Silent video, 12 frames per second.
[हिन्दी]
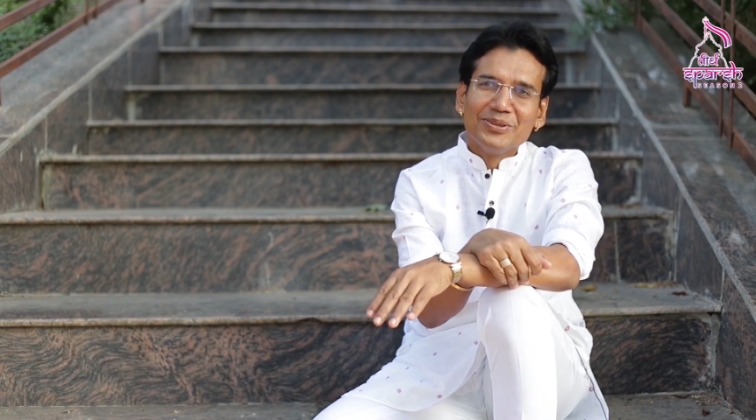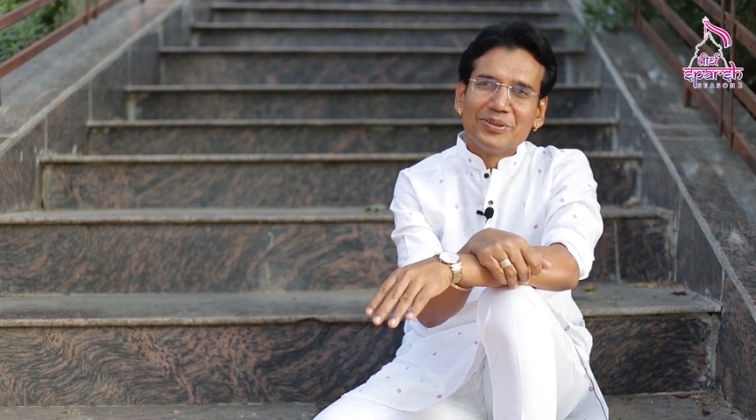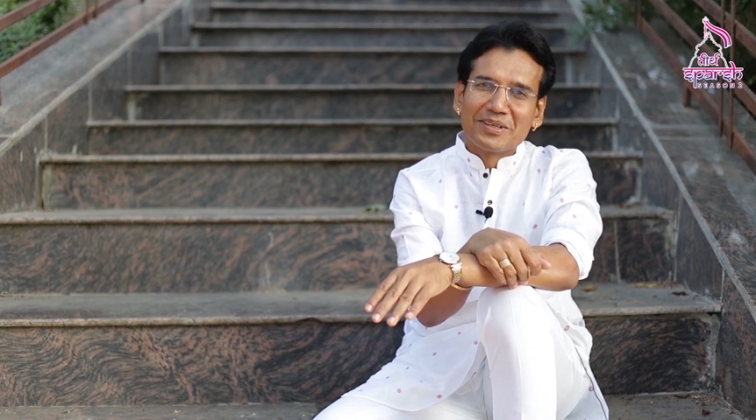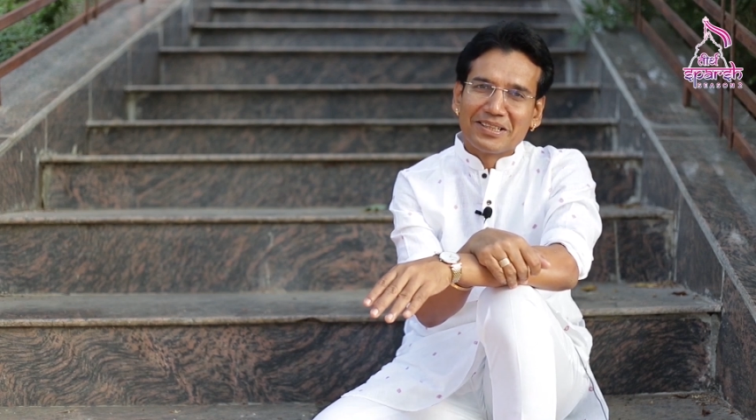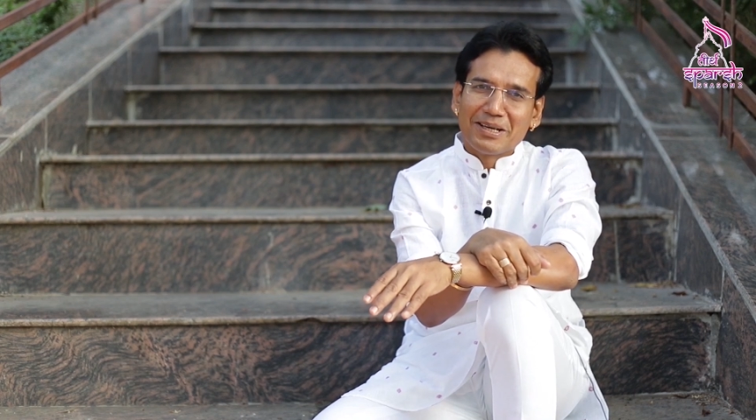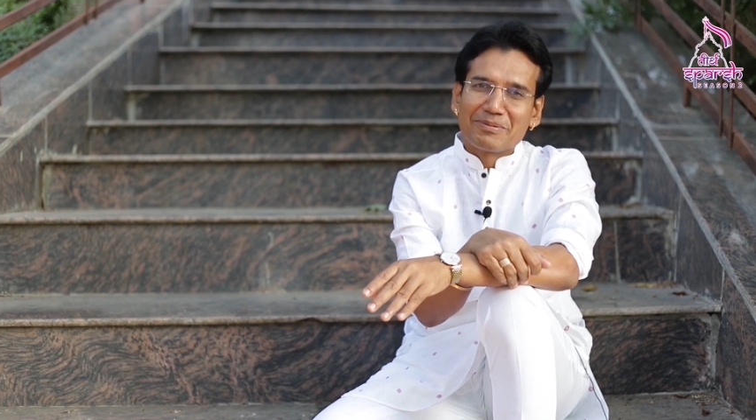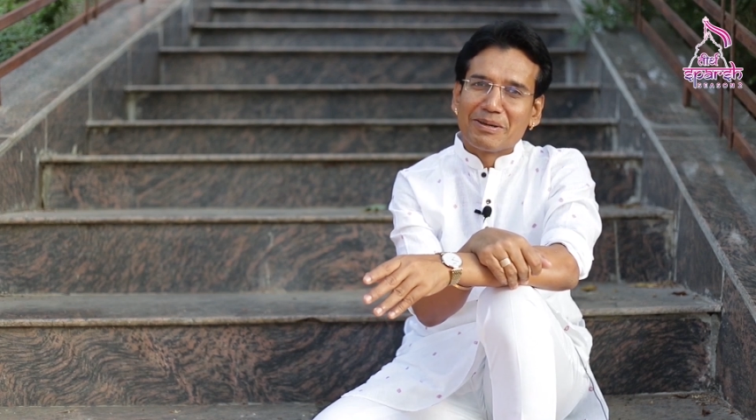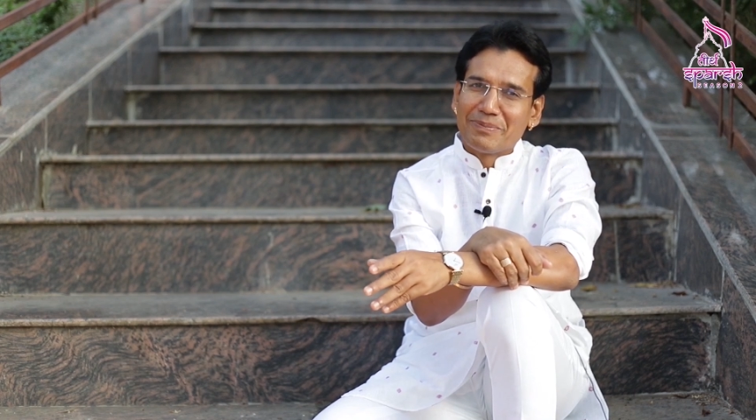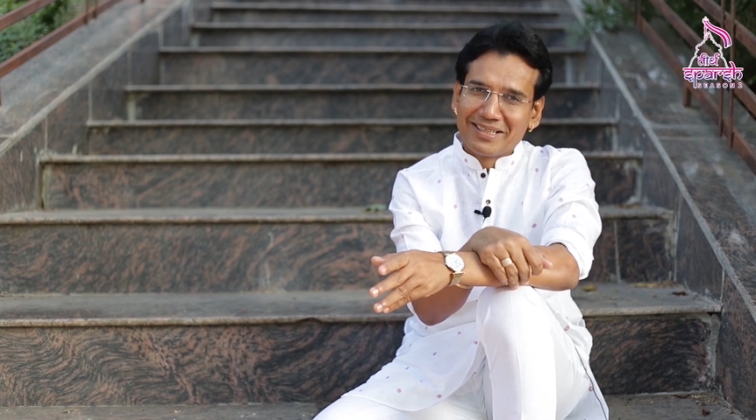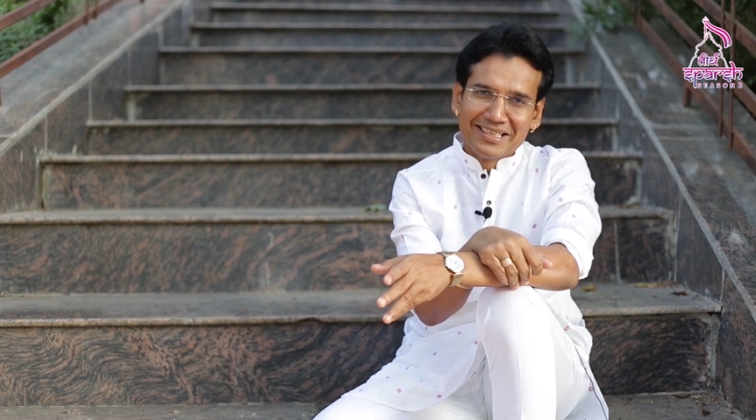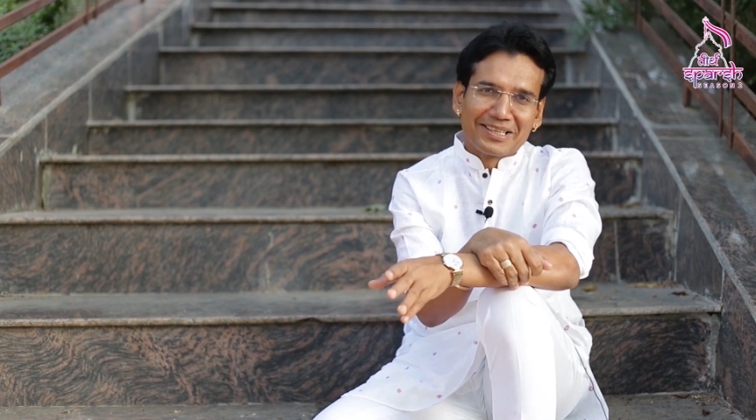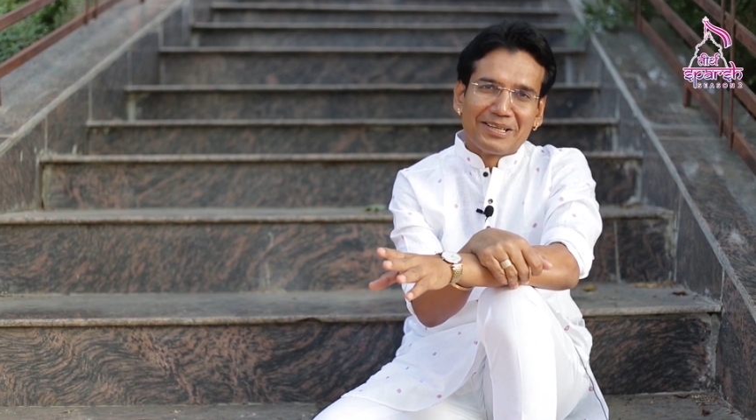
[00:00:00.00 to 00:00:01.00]
तो किताब के
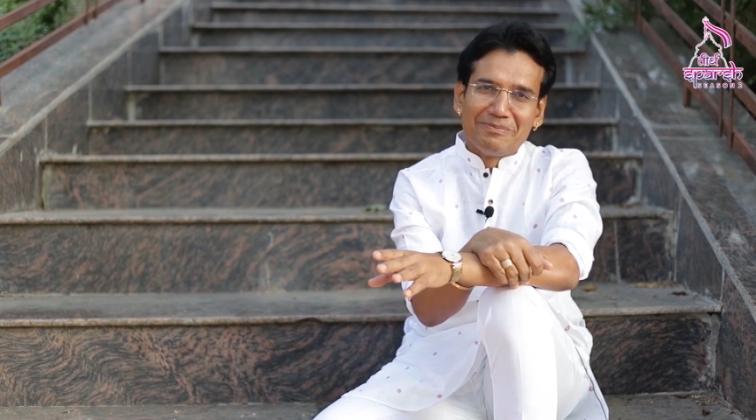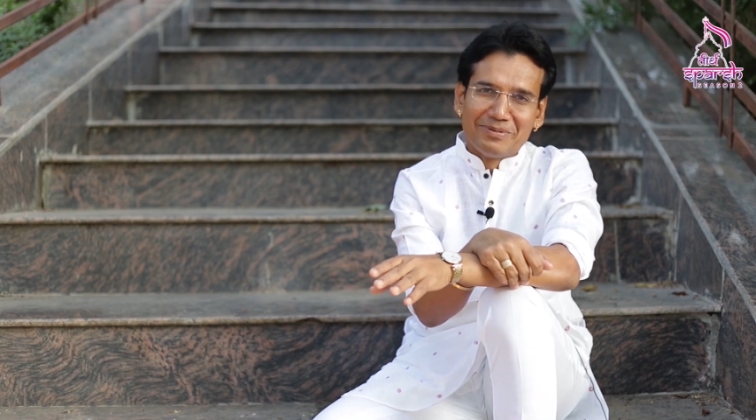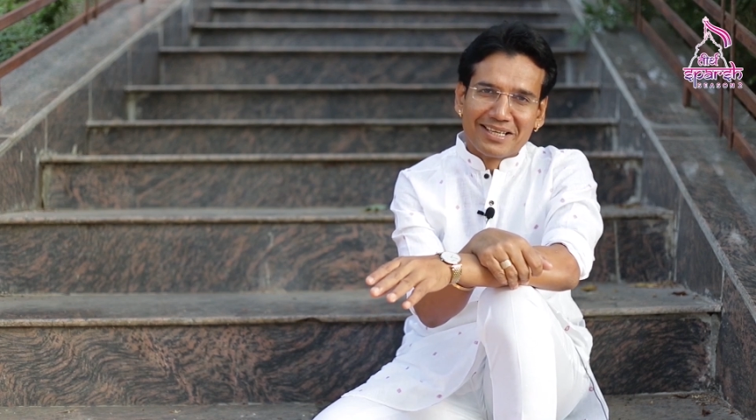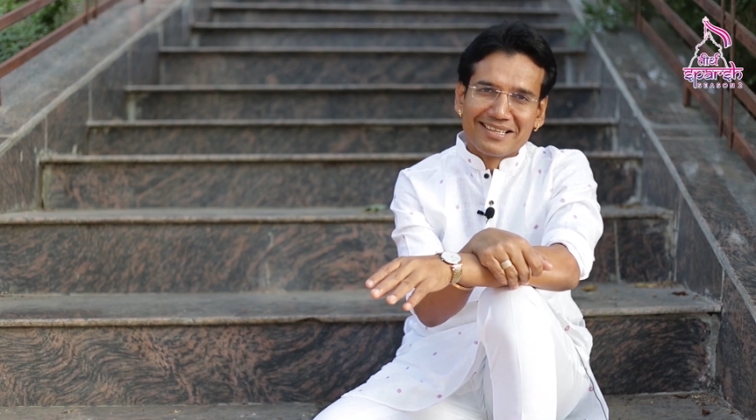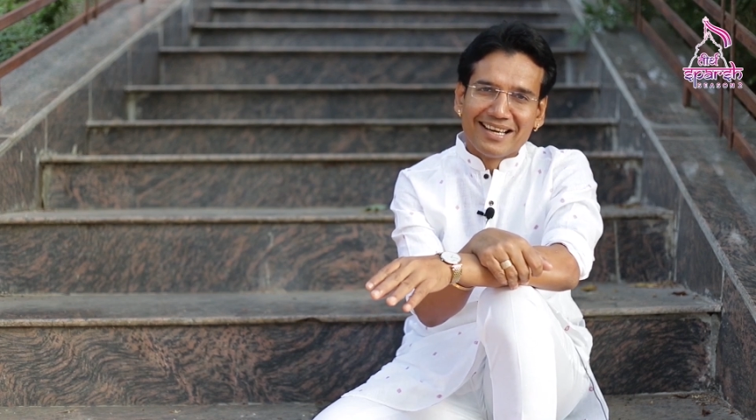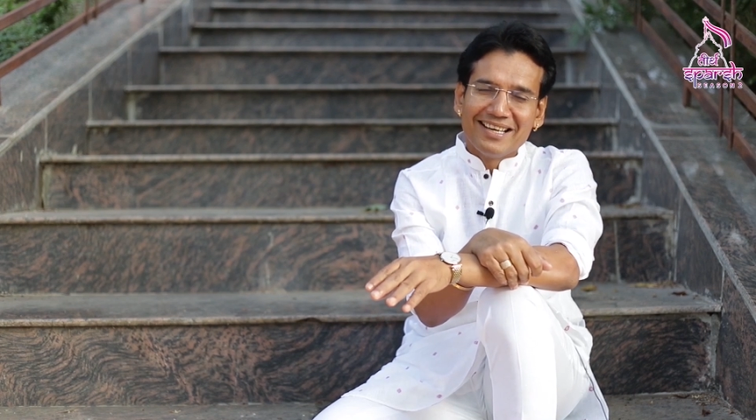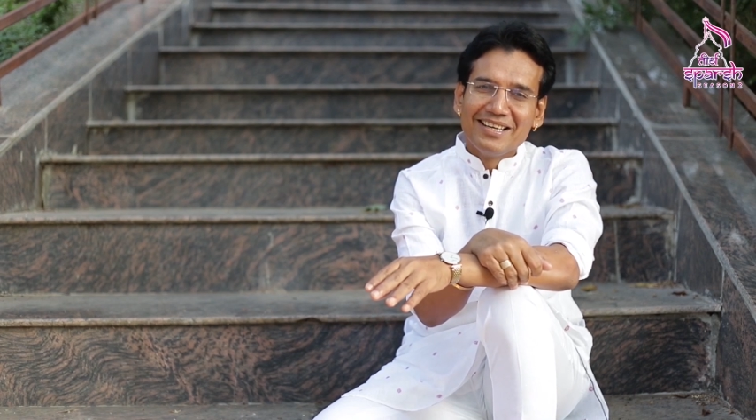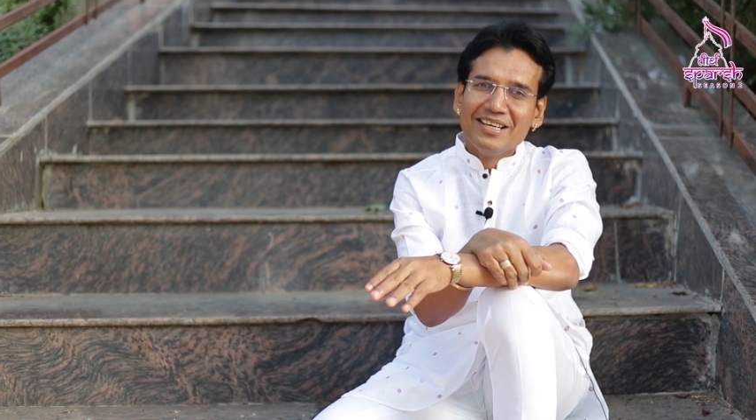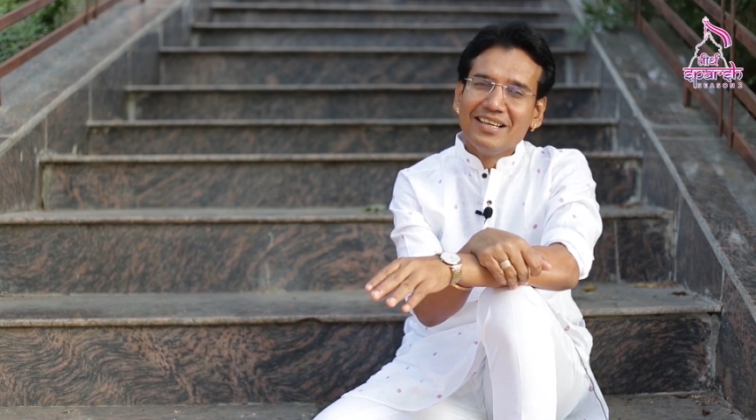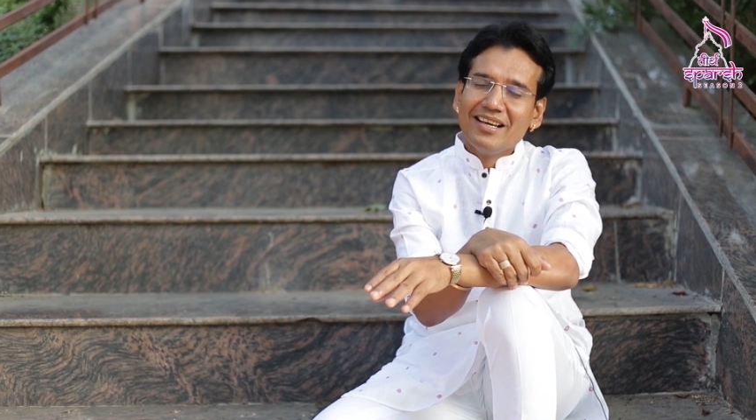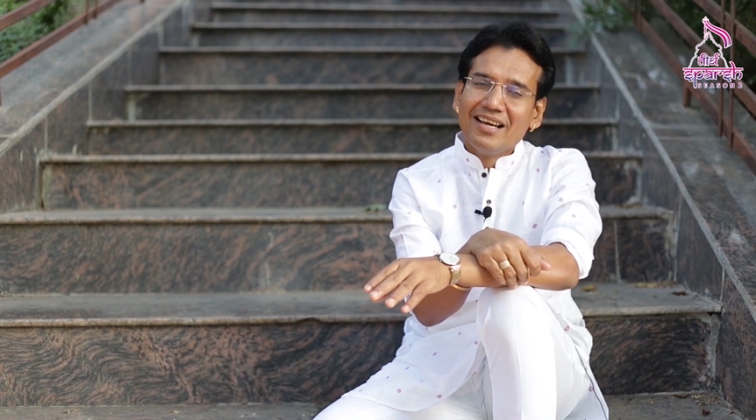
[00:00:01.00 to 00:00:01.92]
पन्ने कम पड़ जाए